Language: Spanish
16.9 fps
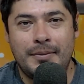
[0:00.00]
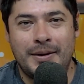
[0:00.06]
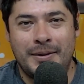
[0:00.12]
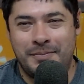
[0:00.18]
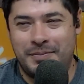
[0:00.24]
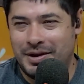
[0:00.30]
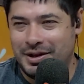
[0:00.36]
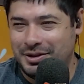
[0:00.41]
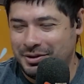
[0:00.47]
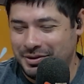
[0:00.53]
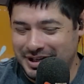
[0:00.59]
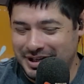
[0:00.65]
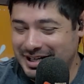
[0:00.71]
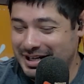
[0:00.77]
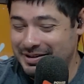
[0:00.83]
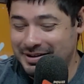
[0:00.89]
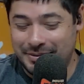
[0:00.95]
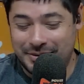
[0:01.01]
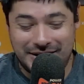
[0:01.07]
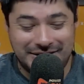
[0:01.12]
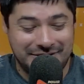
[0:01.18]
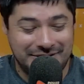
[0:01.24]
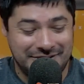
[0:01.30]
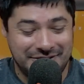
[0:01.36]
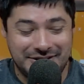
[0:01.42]
esto es increíble,
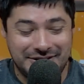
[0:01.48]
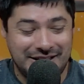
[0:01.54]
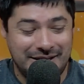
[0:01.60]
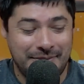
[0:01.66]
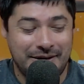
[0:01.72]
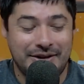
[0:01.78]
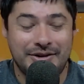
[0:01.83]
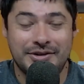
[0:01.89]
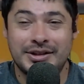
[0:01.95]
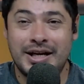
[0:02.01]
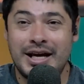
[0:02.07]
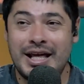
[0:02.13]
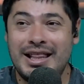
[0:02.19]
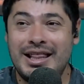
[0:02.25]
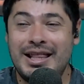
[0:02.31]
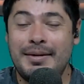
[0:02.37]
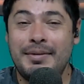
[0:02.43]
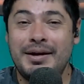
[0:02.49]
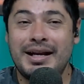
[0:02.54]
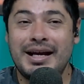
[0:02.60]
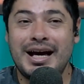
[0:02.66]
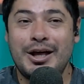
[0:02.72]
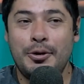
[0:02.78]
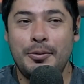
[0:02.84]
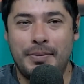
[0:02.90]
bueno, son, son tremendos, de
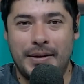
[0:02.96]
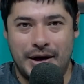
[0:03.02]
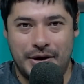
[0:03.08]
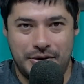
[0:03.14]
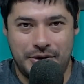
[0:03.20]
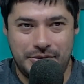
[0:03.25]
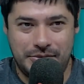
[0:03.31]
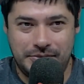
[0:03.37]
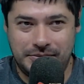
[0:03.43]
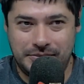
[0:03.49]
Mercado Pago.